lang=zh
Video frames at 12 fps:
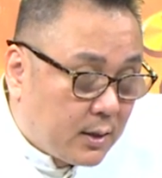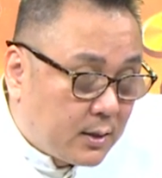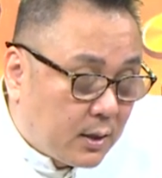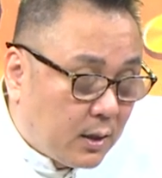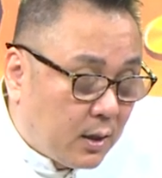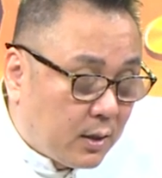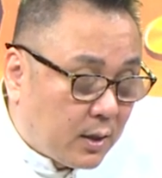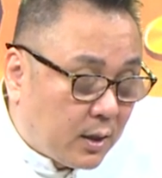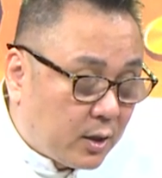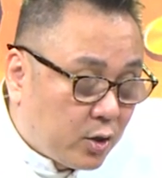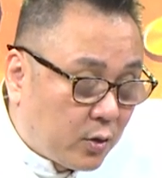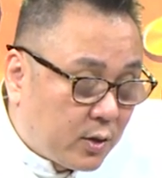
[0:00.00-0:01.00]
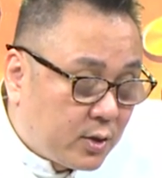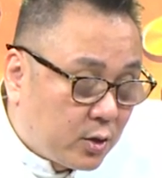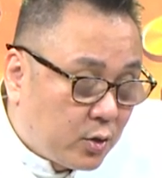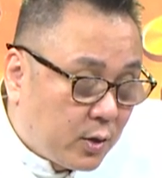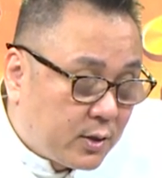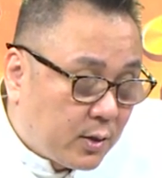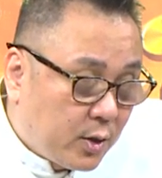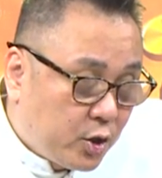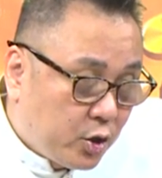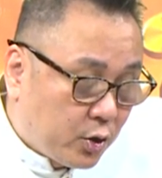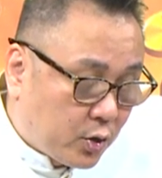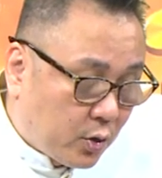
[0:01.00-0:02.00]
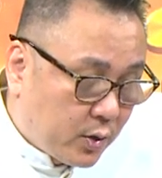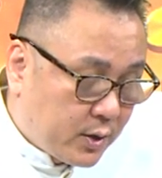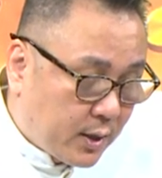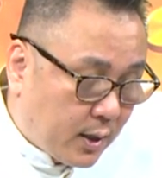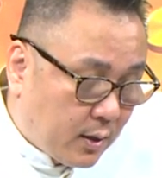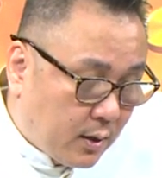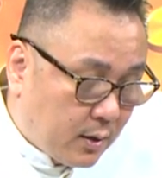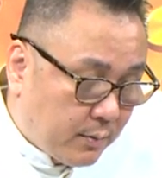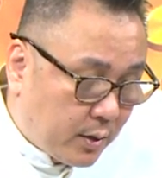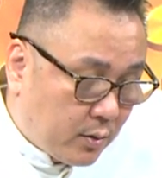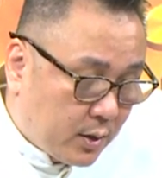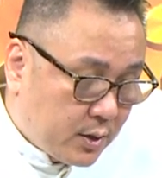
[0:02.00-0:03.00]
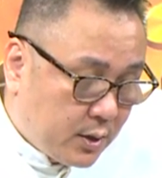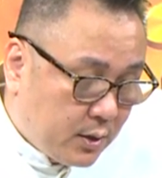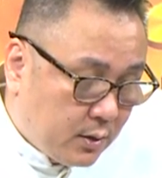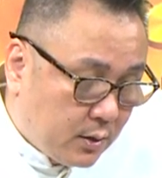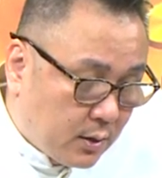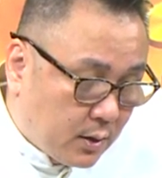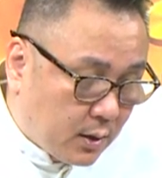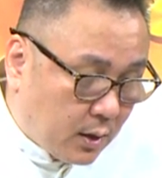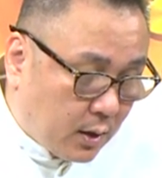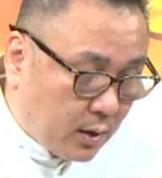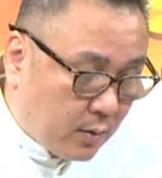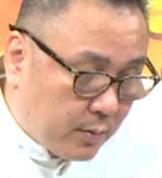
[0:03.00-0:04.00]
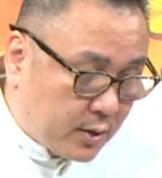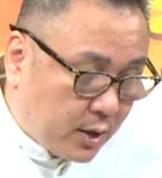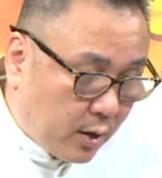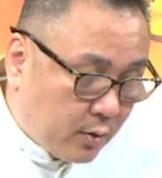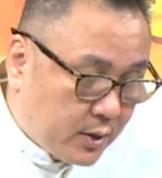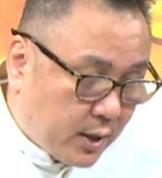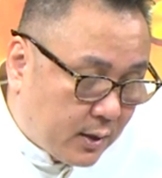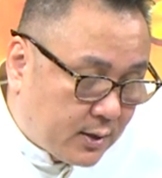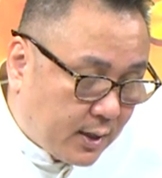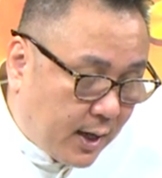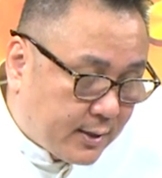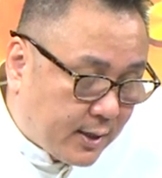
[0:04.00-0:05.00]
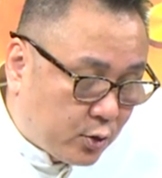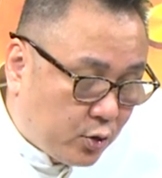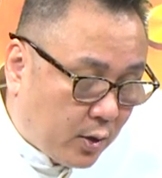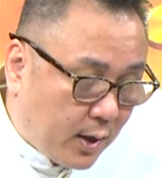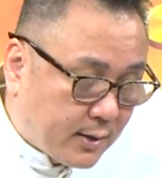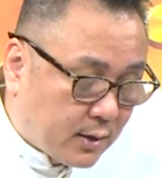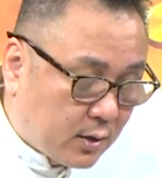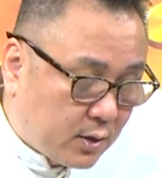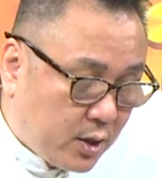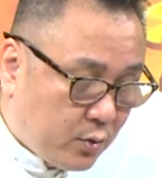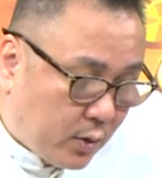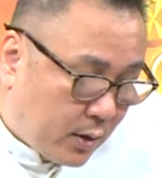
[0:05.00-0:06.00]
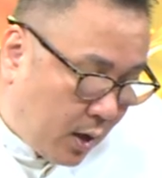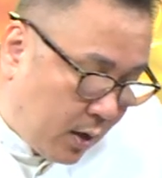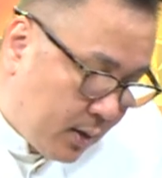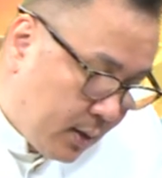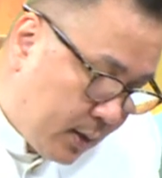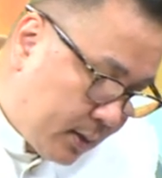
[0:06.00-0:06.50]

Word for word: 这个有的时候就会稍微秀抖一下哈，没关系啊，我们调一下这个按下去哦，按成英文哈，